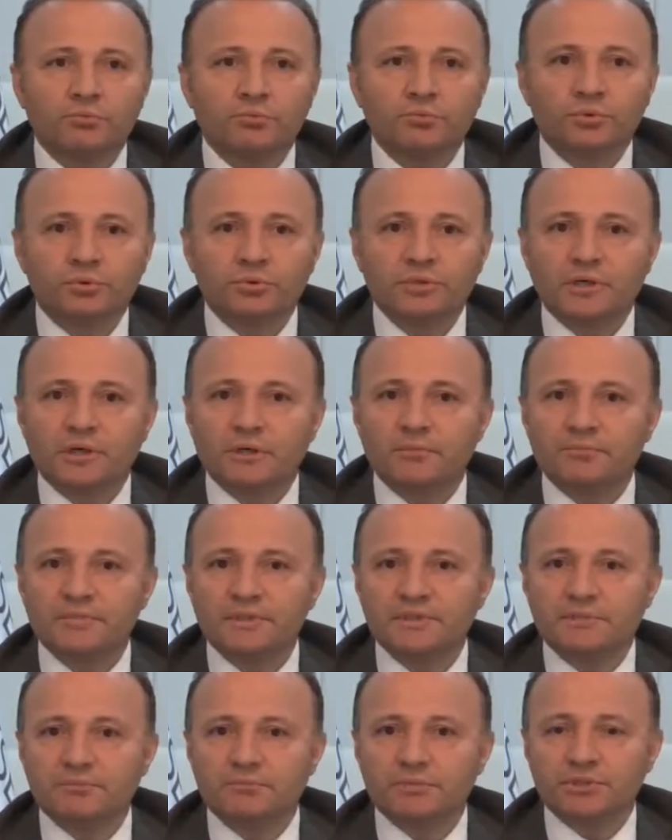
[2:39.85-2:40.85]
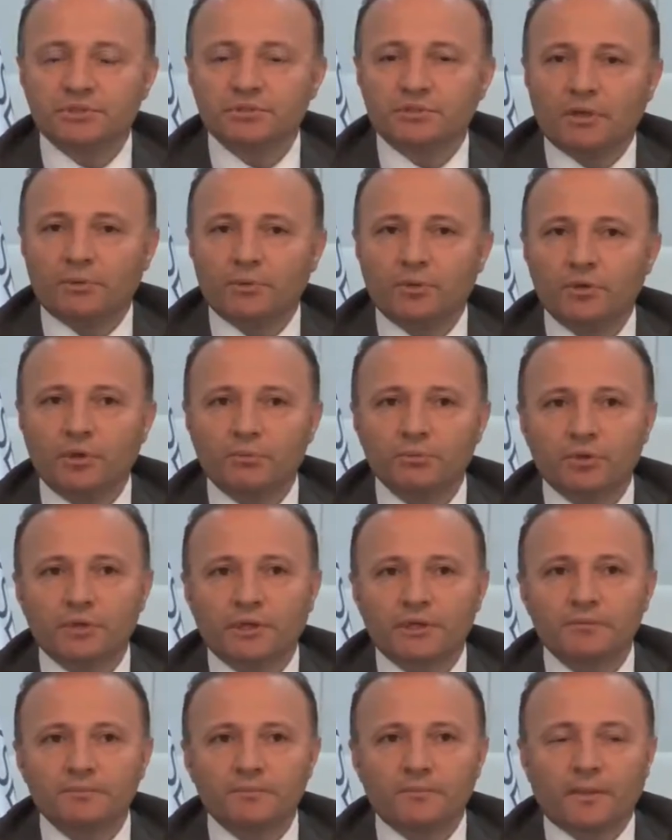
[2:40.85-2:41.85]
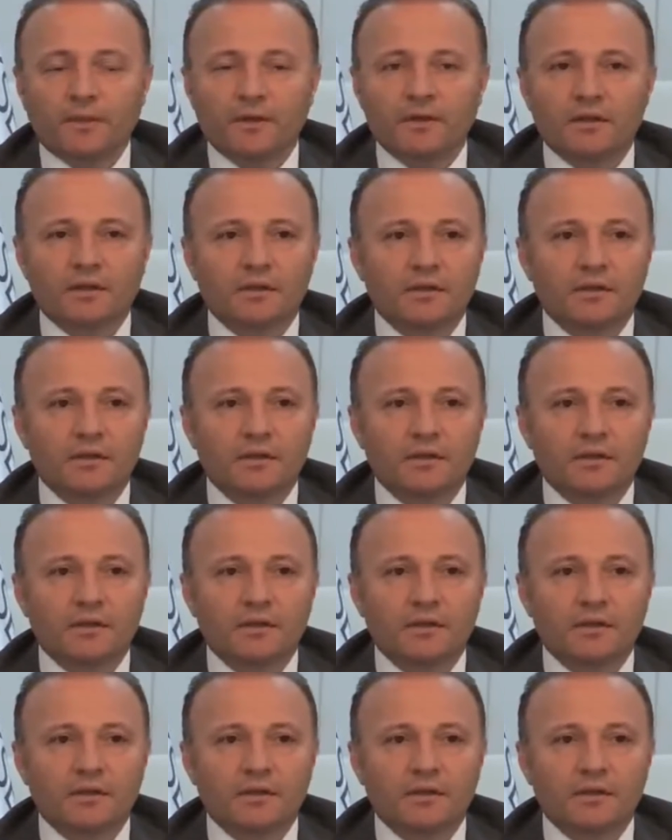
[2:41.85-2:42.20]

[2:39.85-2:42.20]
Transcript: Burada bizim için tabii önemli olan e,